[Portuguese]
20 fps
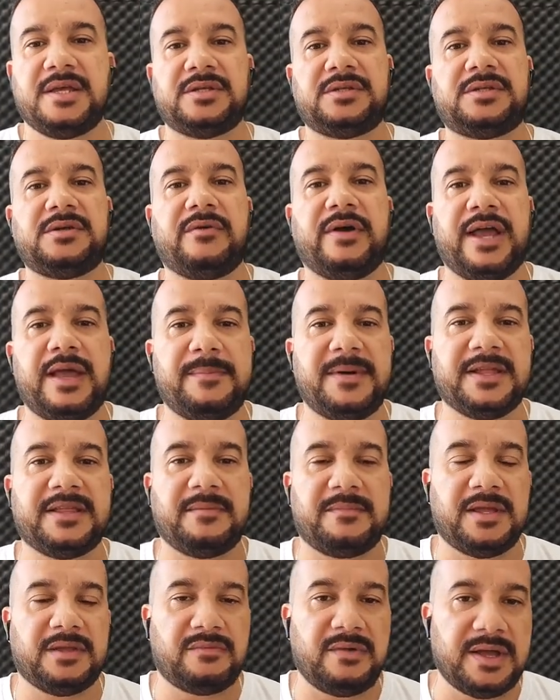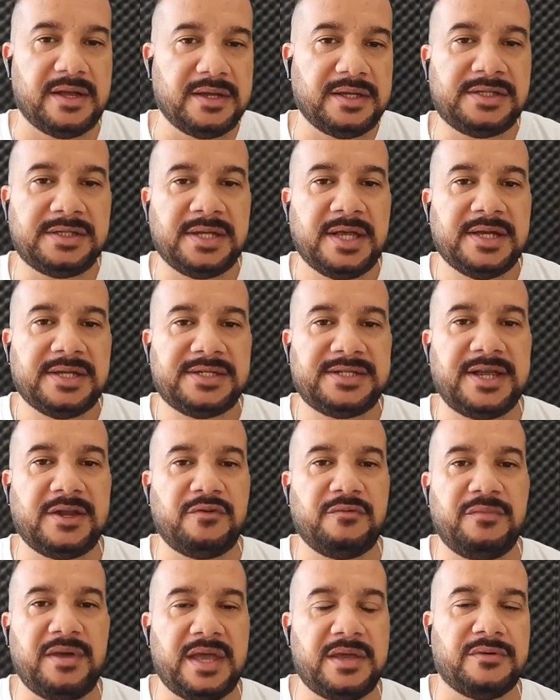se o arrebatamento é antes, se
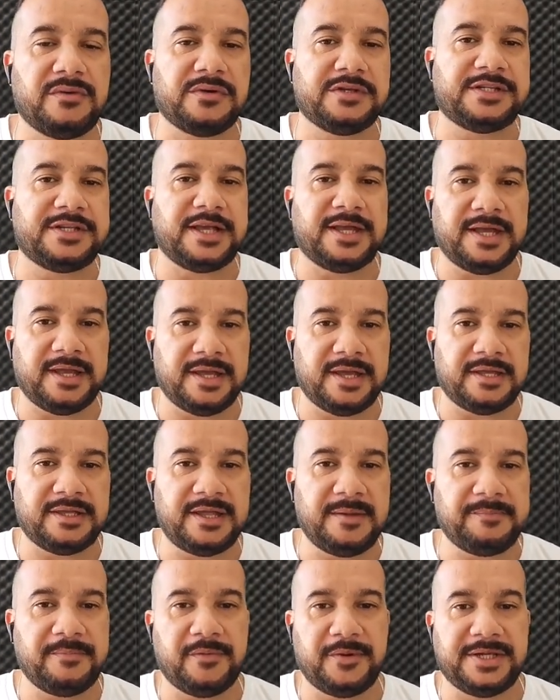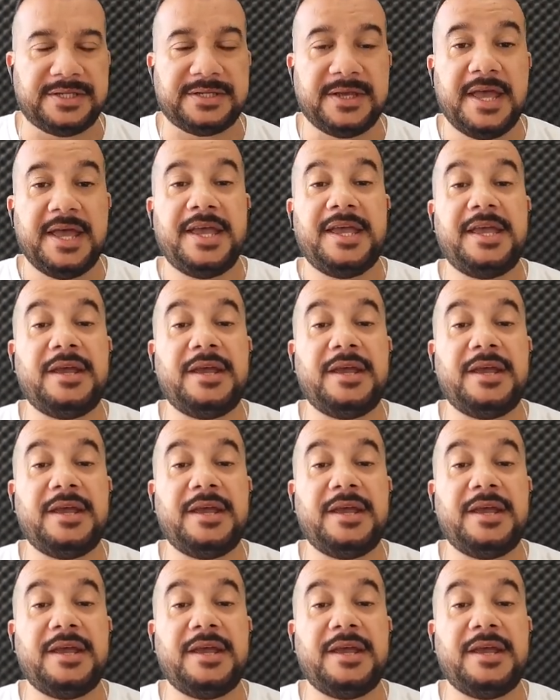é no meio ou se é depois.